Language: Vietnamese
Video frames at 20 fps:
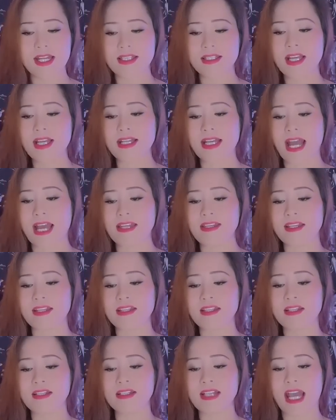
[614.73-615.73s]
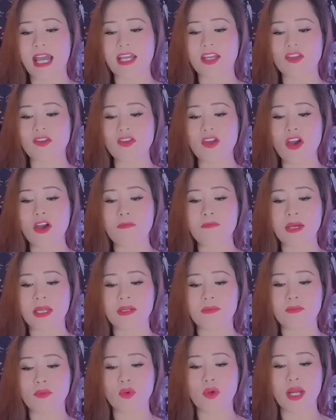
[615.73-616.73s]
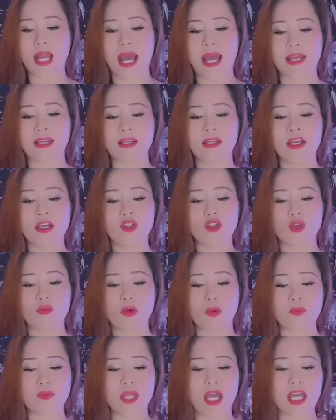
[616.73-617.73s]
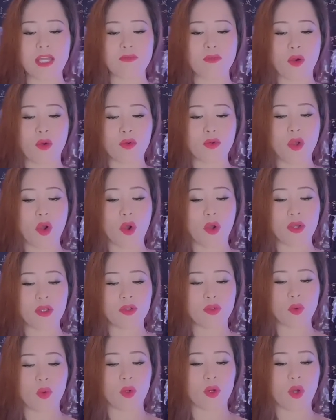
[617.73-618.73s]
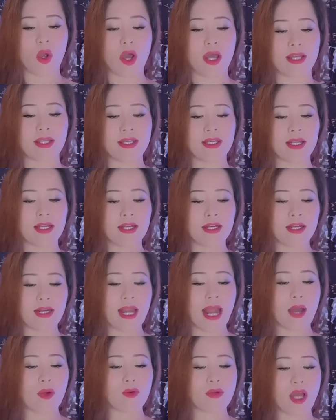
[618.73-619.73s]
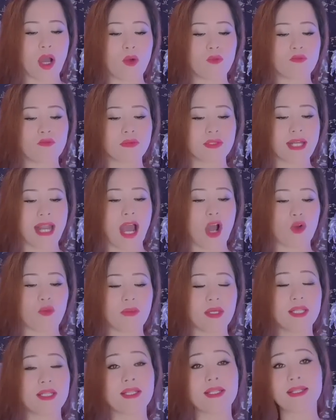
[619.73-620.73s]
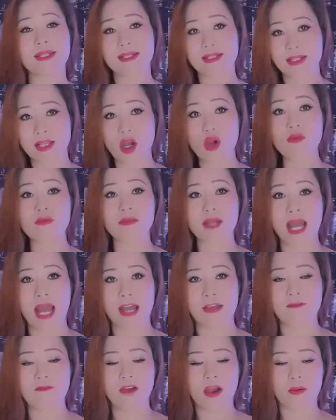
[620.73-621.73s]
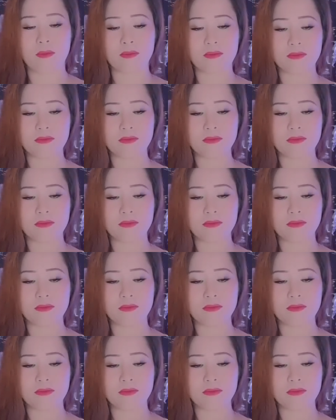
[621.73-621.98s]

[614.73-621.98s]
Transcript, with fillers: Tất cả những thứ này do Bình mua lại từ một tay bộ đội thuộc loại lao công đào binh gốc Hải Phòng.